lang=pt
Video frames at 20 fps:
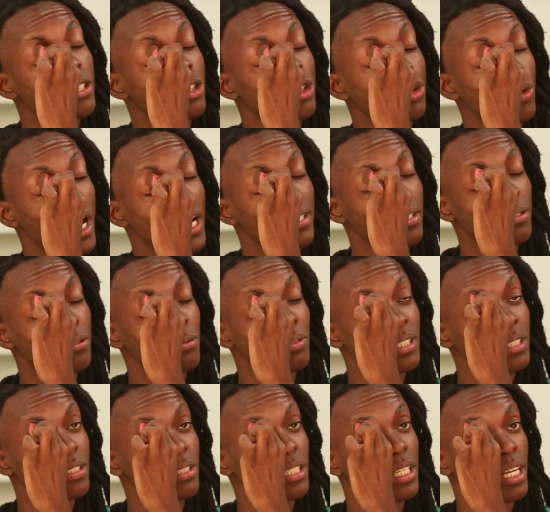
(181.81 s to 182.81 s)
drag
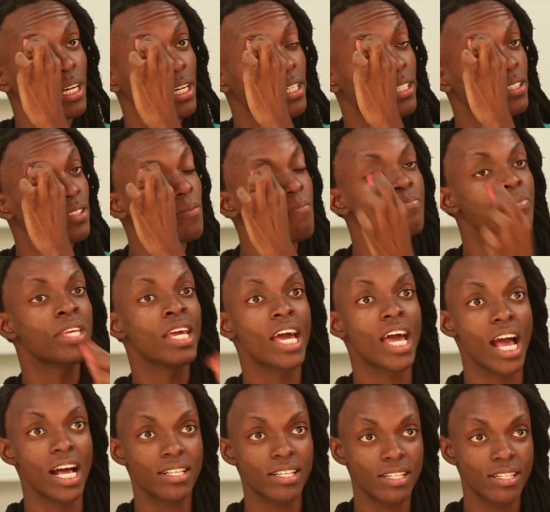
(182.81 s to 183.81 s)
queens negras.
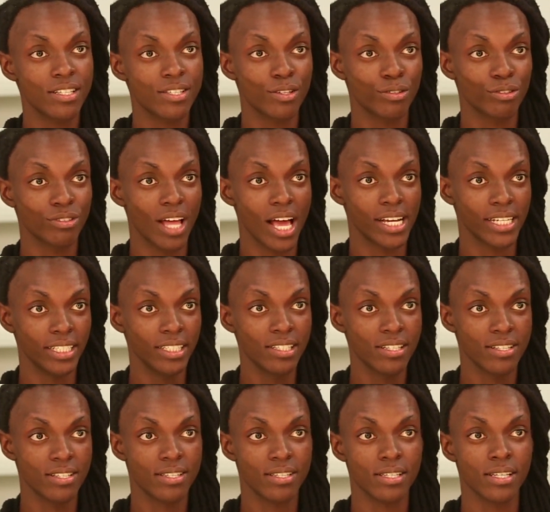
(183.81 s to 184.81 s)
Essa questão do
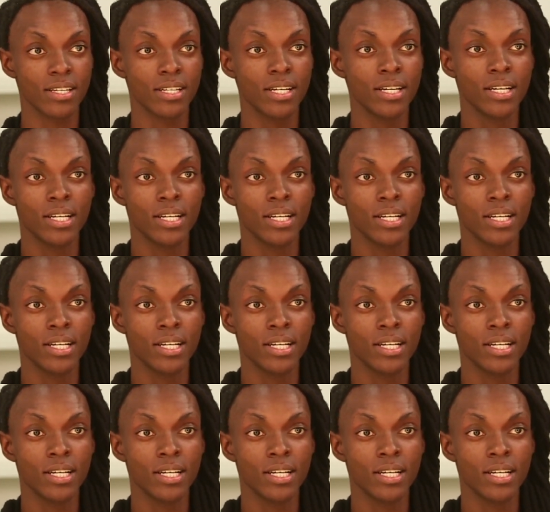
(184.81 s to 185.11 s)
nariz,